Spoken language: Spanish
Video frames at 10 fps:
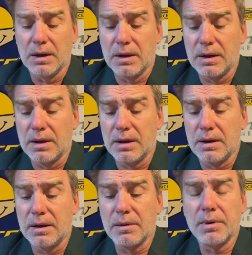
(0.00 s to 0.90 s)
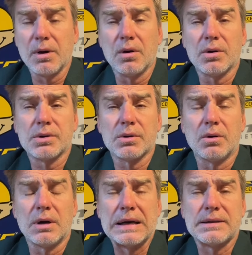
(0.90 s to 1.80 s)
eh,
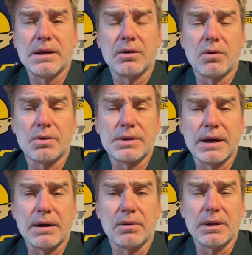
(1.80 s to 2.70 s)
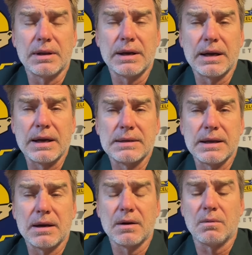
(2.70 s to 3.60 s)
nervioso, haciendo cosas que no tendría que
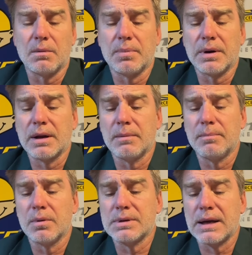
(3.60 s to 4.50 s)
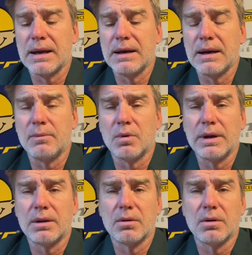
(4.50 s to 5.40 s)
hacer, como por ejemplo sacarle el
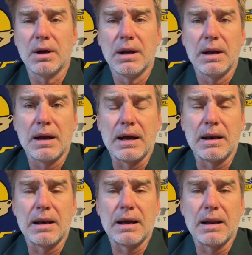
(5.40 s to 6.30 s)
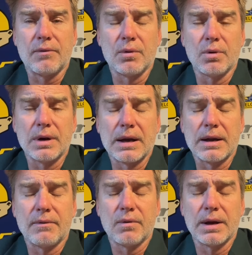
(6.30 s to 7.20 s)
amuleto a, la figura
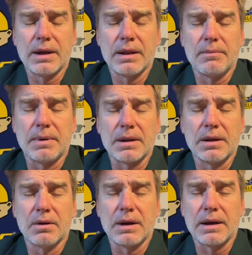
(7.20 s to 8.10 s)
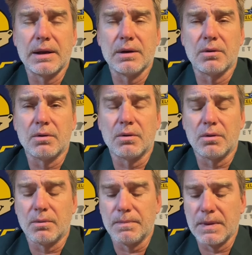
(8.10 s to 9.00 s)
que fue del partido del
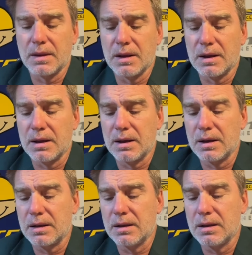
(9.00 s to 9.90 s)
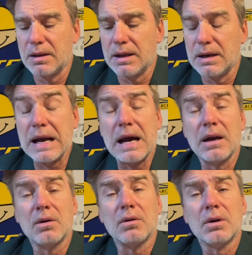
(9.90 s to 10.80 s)
arquero del
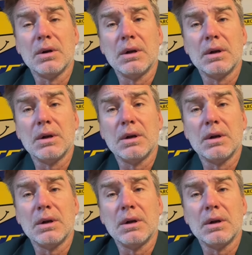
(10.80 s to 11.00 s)
Galo